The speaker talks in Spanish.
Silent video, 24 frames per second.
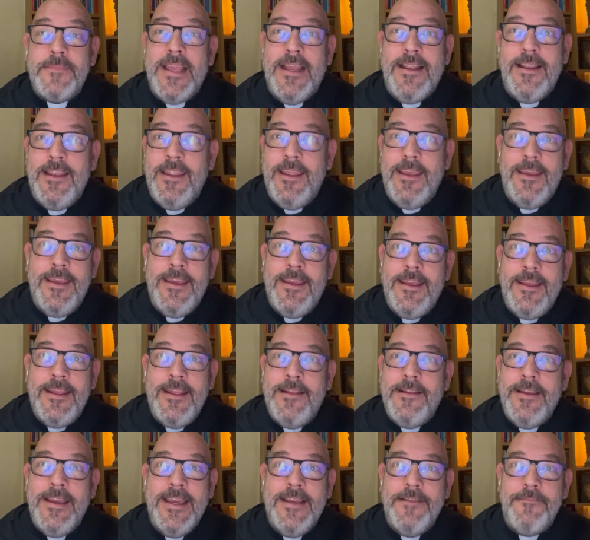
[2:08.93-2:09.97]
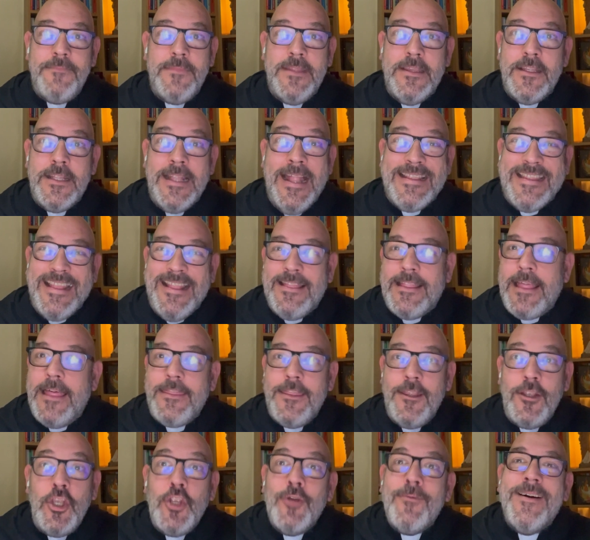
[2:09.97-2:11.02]
Eh, la
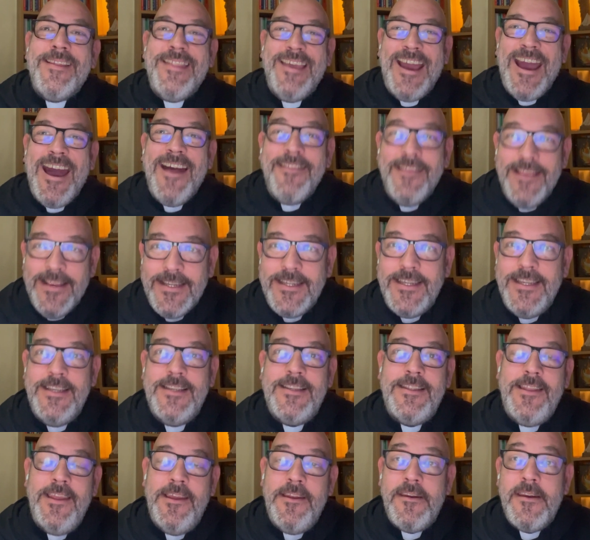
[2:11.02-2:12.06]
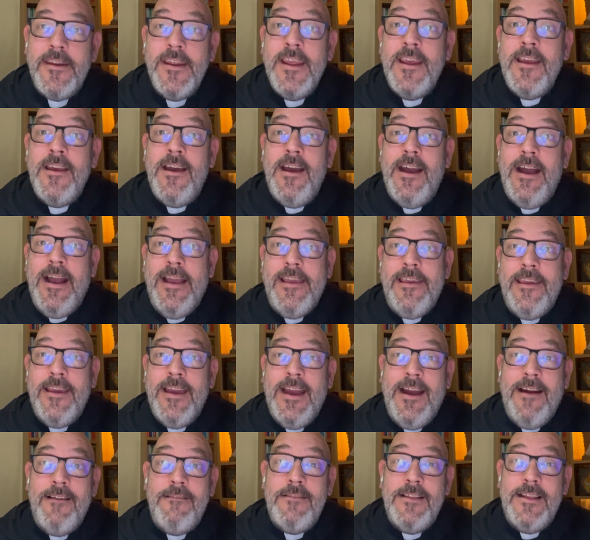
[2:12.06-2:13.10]
tentación no va a dejar de existir eh,
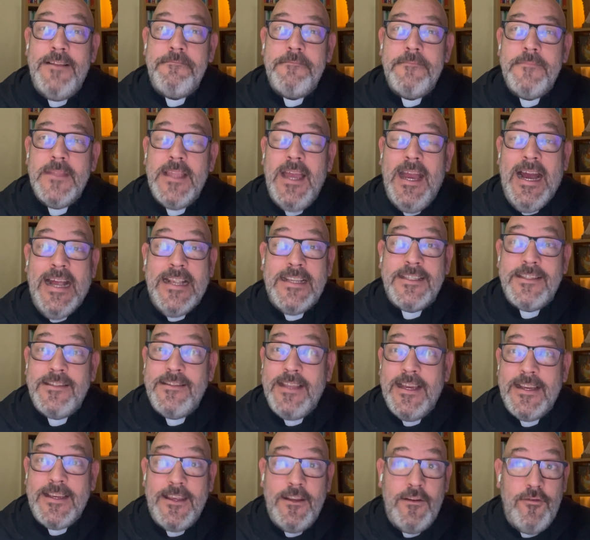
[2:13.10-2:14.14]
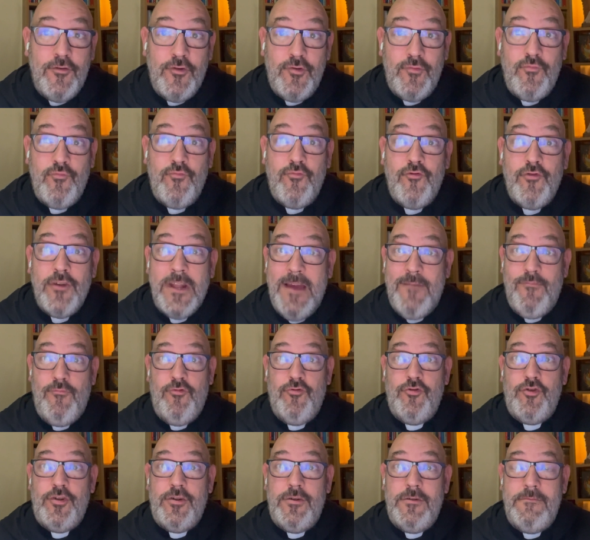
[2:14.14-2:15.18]
hasta que nos
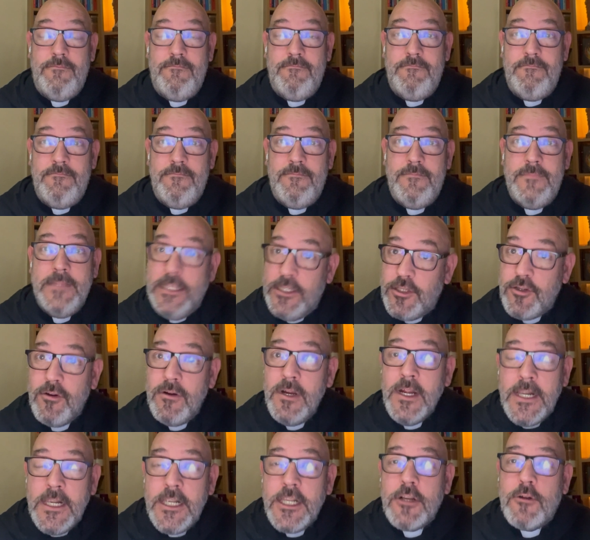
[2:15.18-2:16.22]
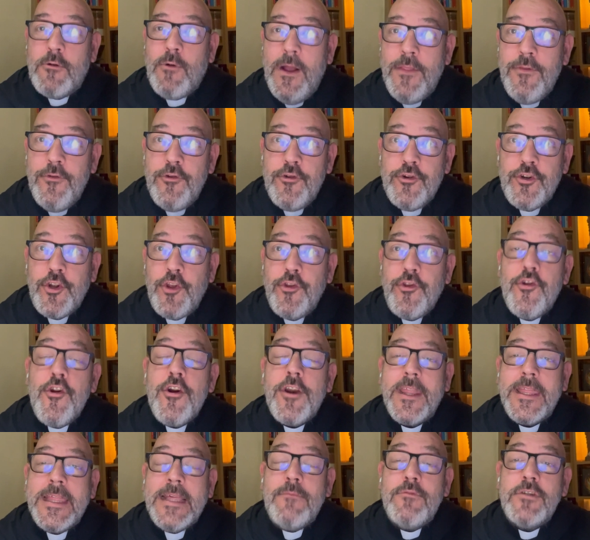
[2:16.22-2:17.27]
muramos. De hecho, cuando nosotros
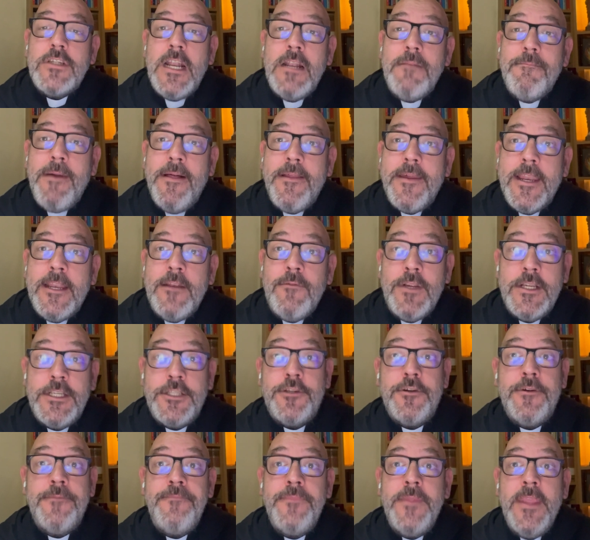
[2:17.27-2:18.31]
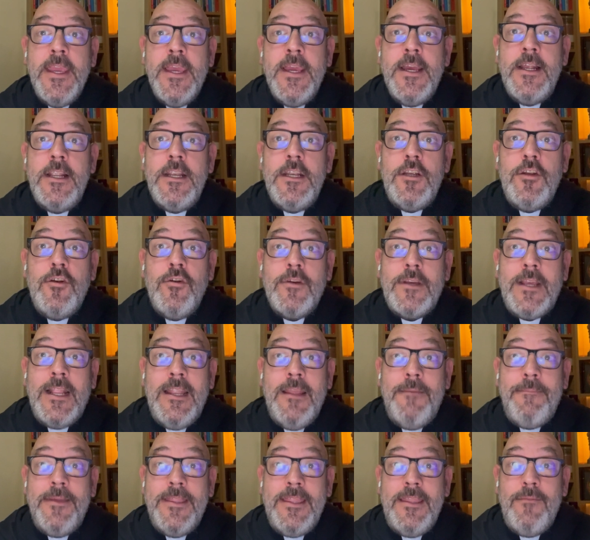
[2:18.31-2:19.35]
rezamos el Padre Nuestro, lo que le
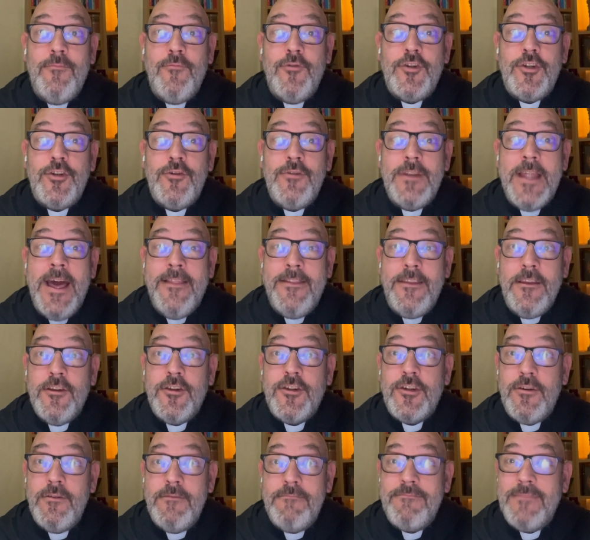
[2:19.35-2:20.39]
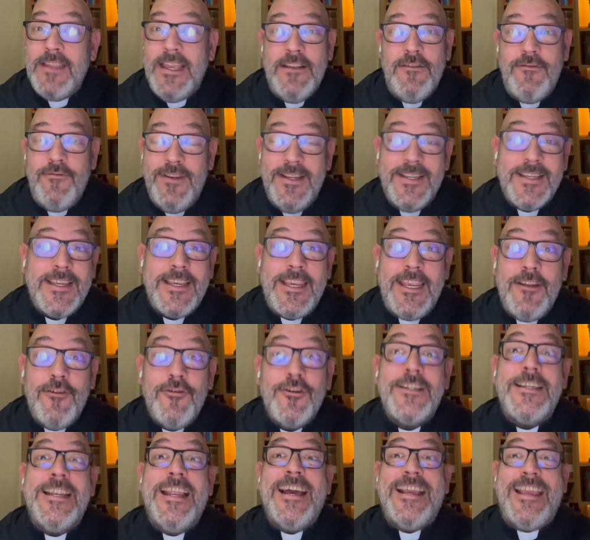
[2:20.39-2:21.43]
pedimos a Dios no es que
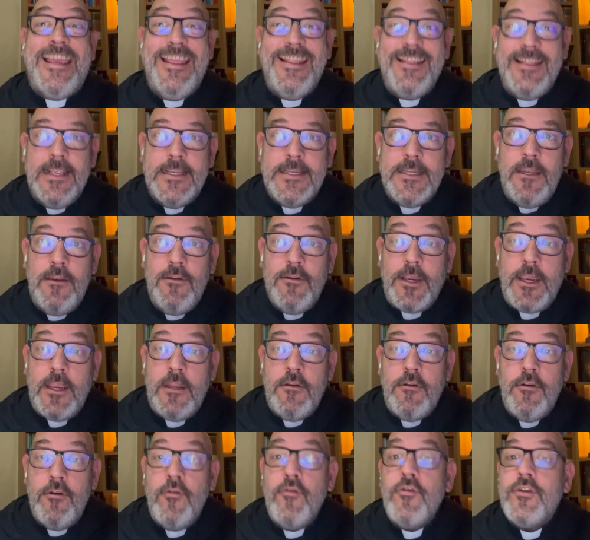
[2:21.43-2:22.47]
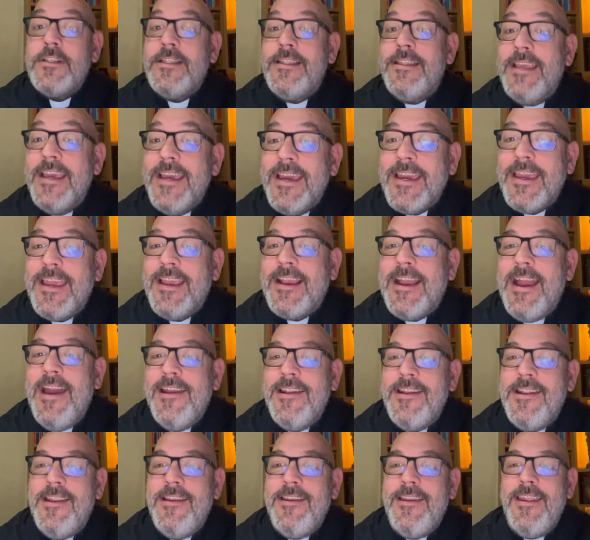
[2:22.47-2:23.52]
nos la quite, sino que no nos deje caer
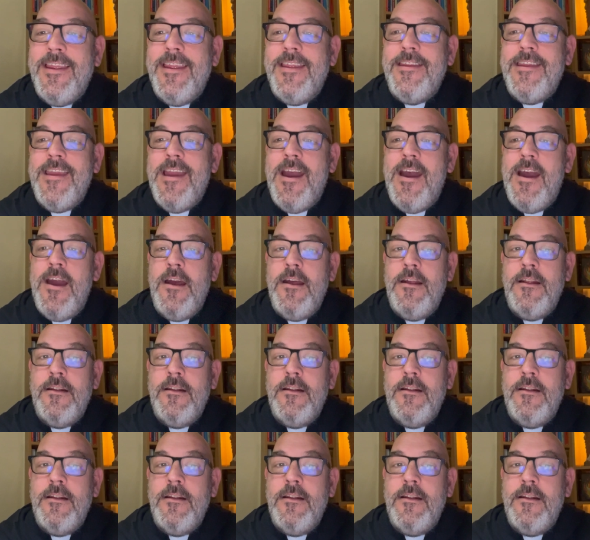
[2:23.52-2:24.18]
en ella.